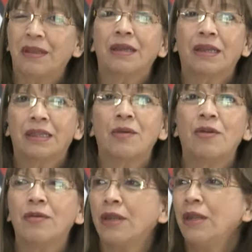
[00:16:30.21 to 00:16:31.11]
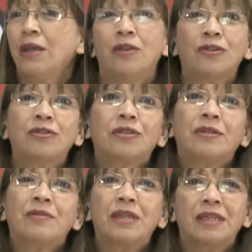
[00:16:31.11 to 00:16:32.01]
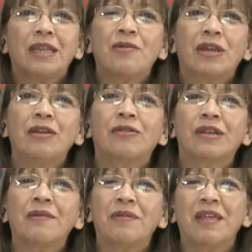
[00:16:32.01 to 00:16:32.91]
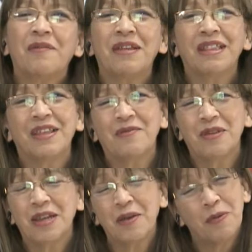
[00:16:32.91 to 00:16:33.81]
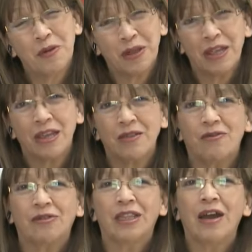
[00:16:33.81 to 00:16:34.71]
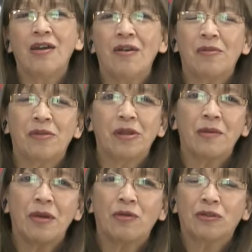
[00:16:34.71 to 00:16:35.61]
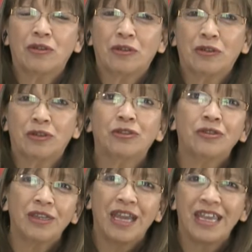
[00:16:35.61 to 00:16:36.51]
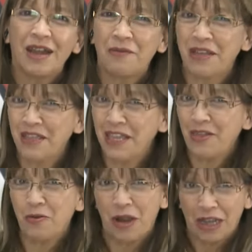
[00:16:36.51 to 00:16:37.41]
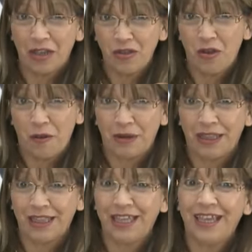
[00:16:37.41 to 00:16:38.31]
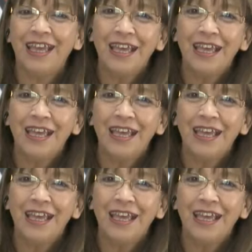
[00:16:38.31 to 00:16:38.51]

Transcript: Que estés muy bien. Nosotros también tenemos que irnos rápidamente, amiga. Espero que haya disfrutado el programa junto con nosotros y haya aprendido, igual que yo aprendí.